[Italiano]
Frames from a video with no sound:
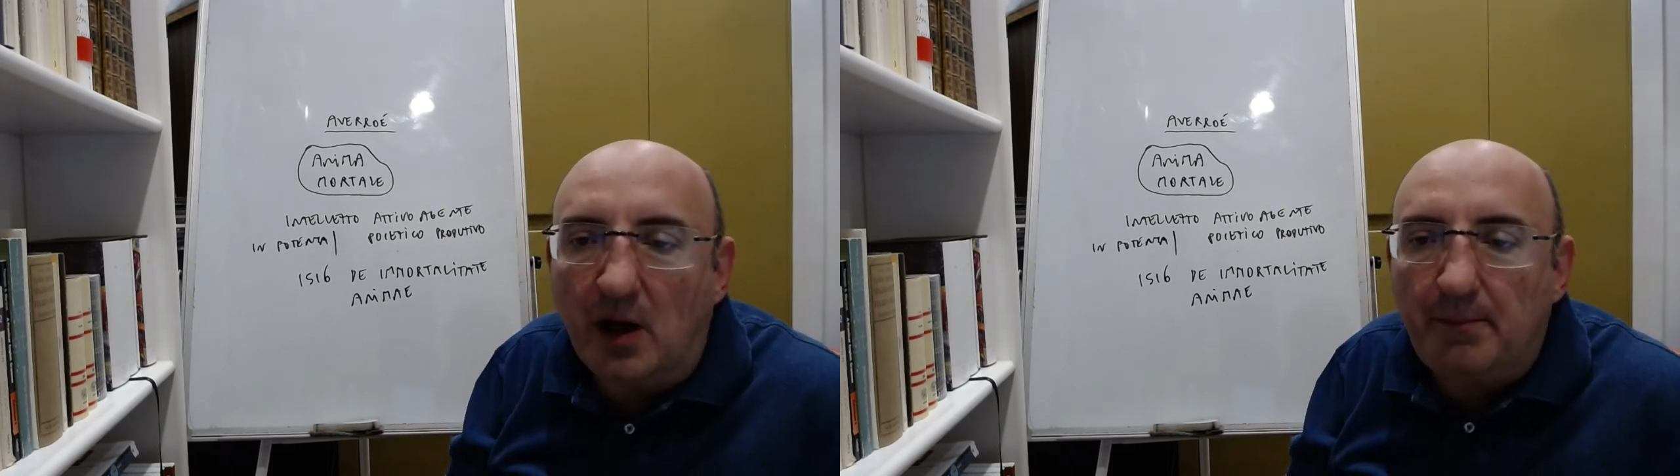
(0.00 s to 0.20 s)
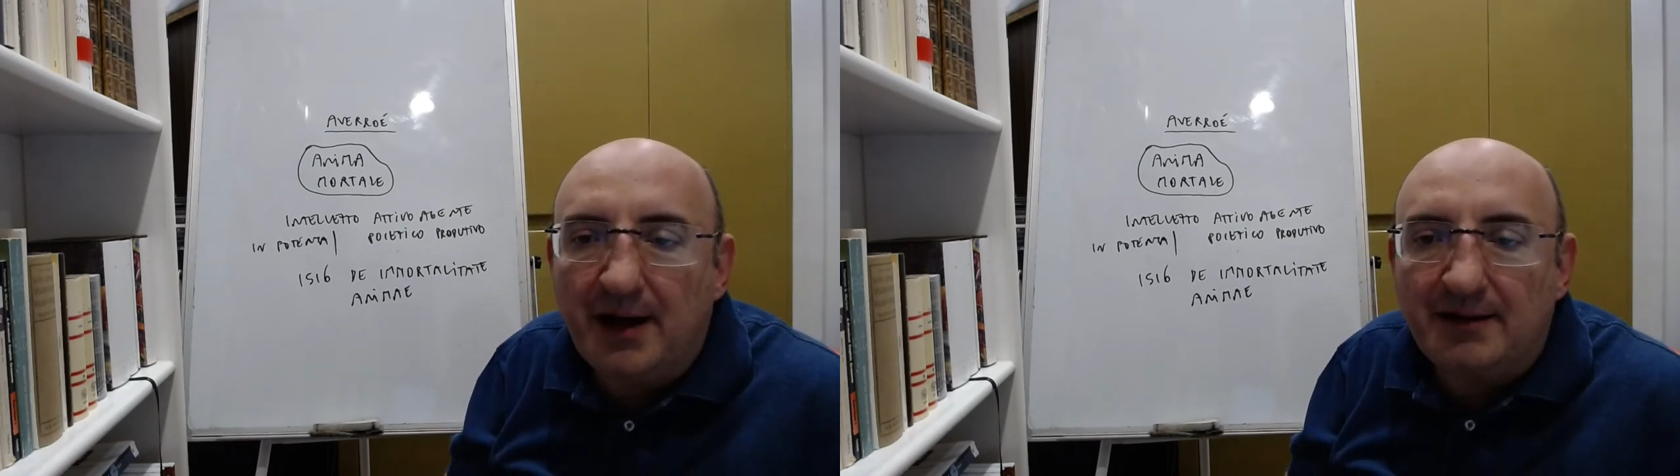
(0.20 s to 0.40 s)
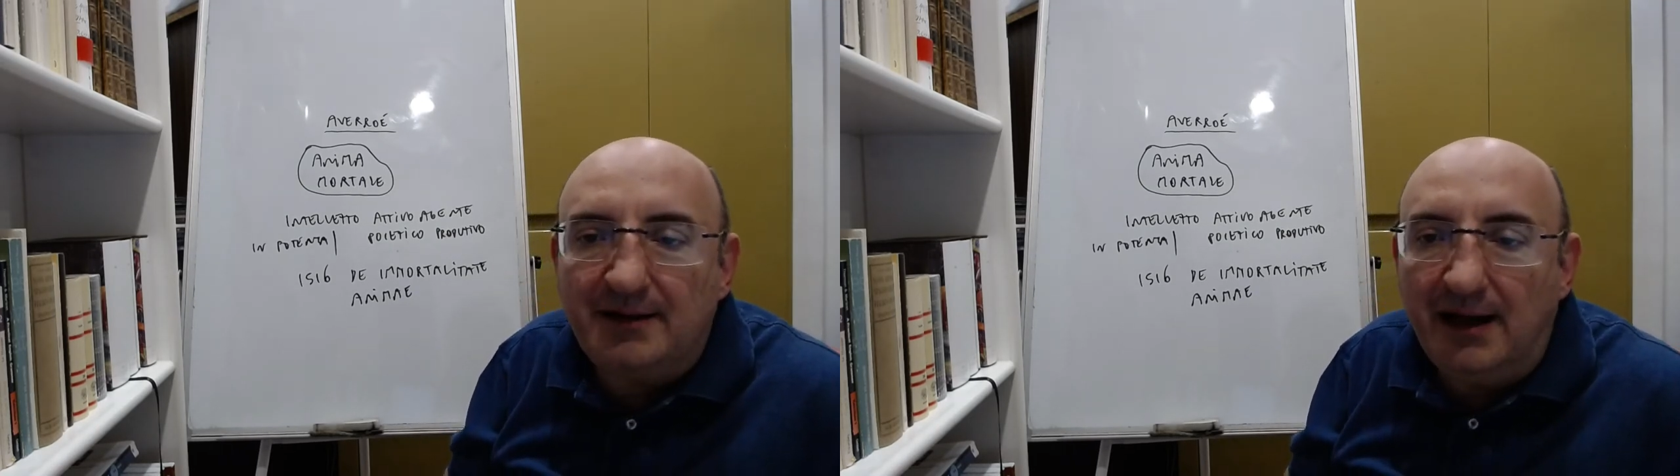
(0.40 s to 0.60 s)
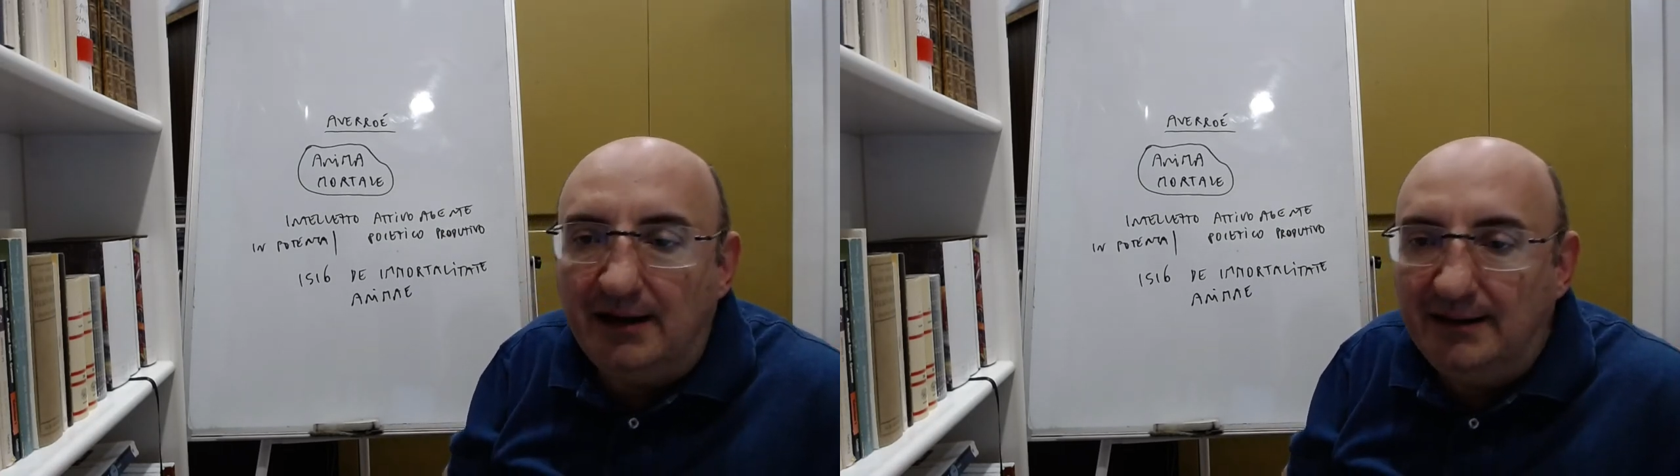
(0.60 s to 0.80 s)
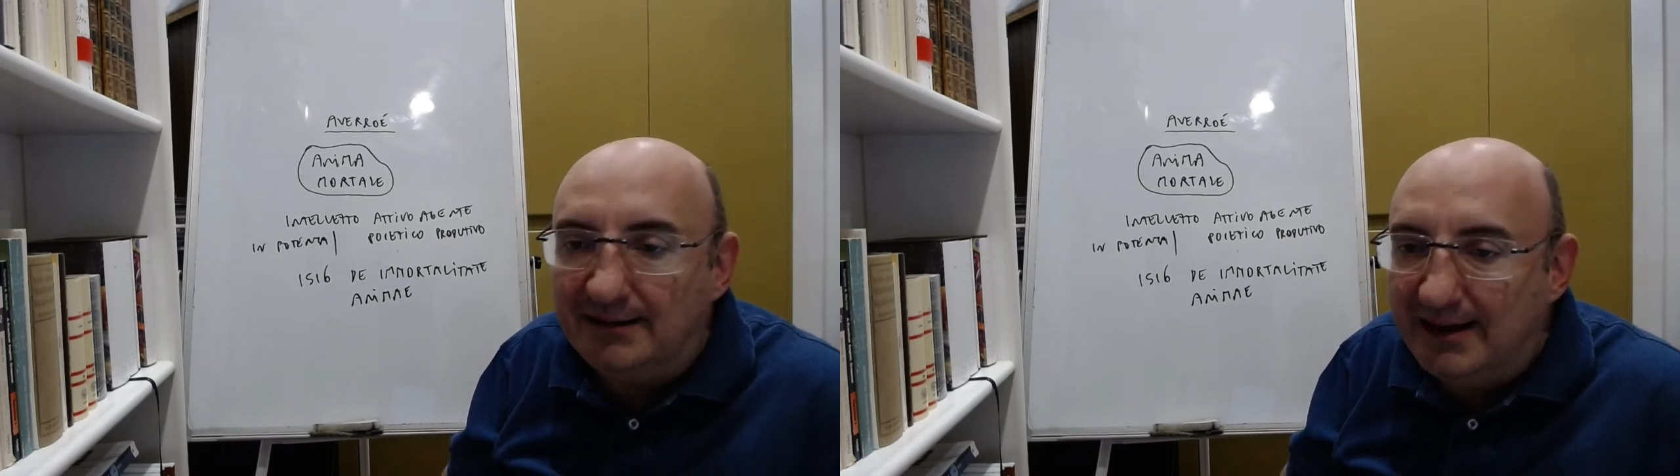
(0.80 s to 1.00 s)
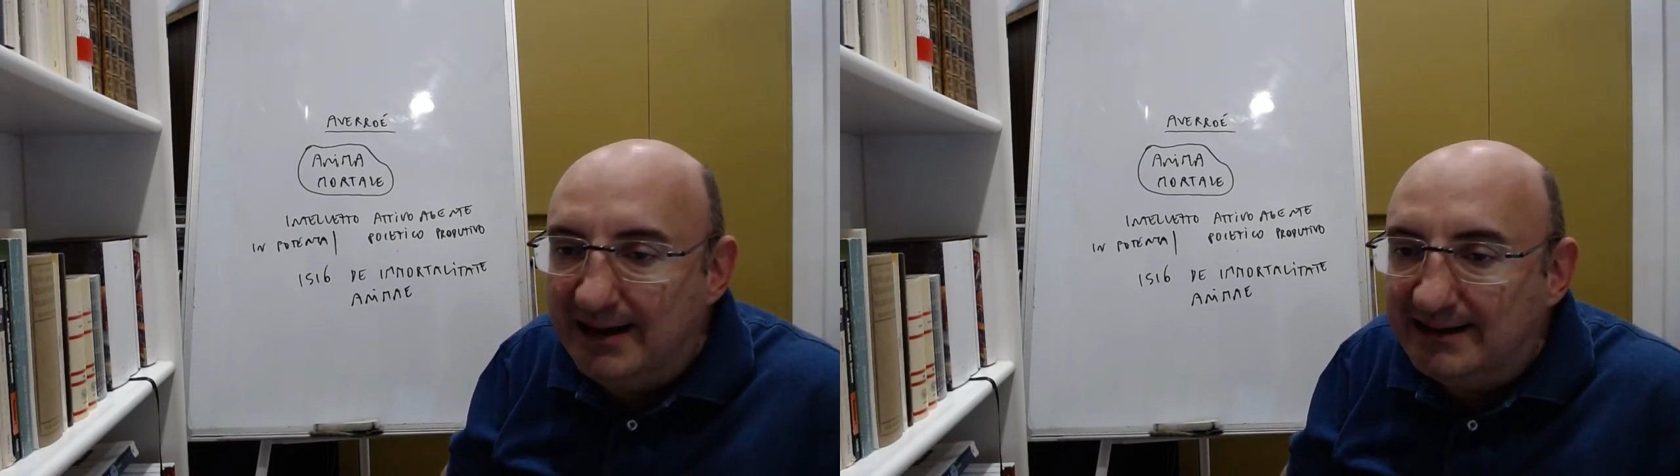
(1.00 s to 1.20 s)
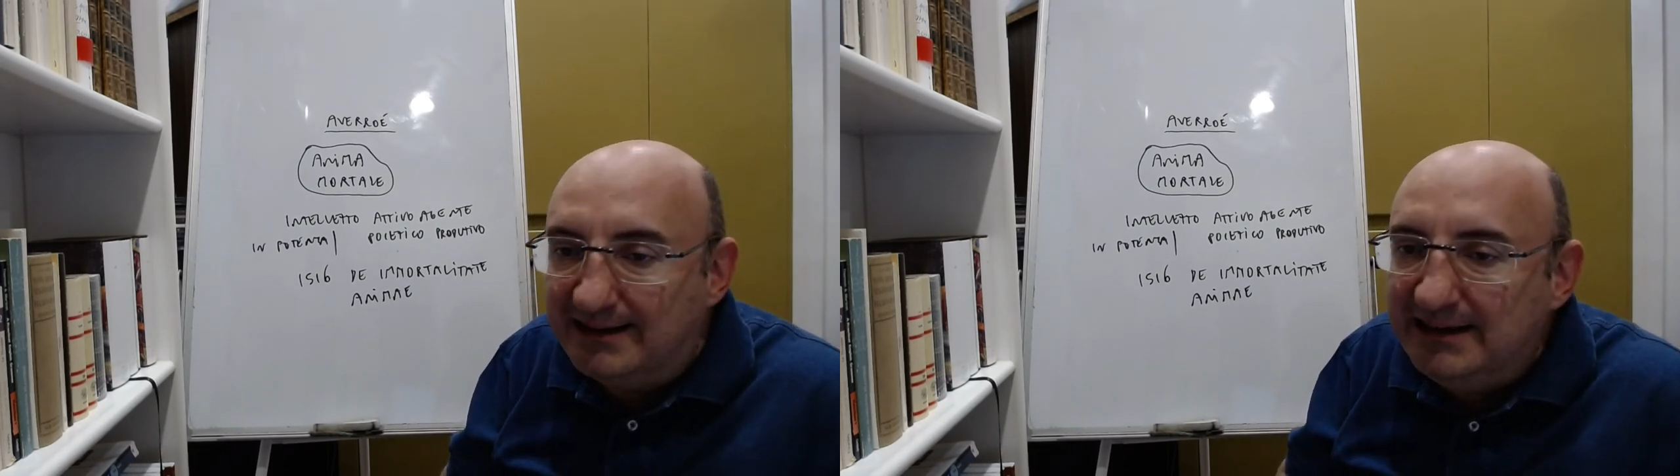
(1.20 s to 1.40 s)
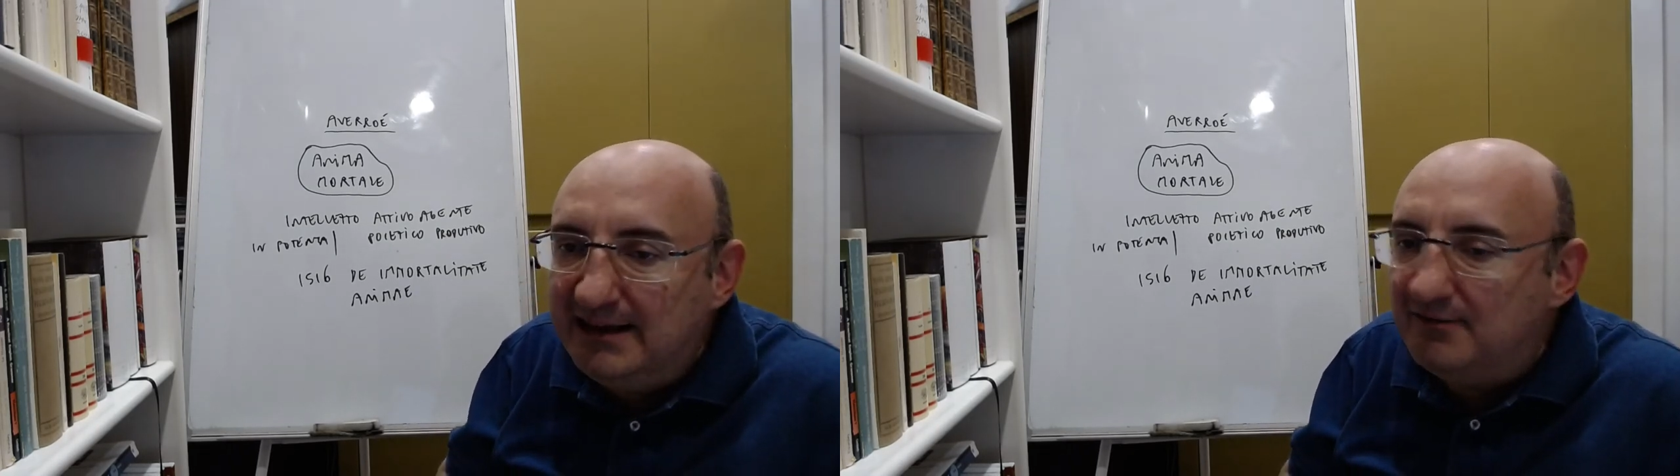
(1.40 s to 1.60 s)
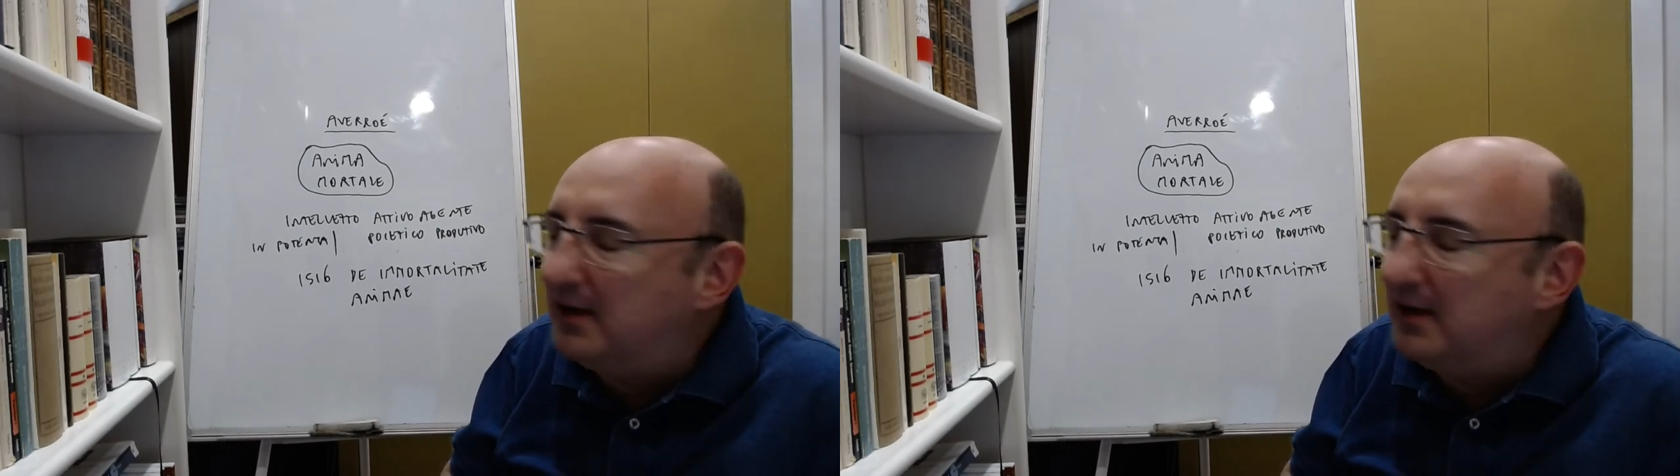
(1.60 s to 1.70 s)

la parte intellettiva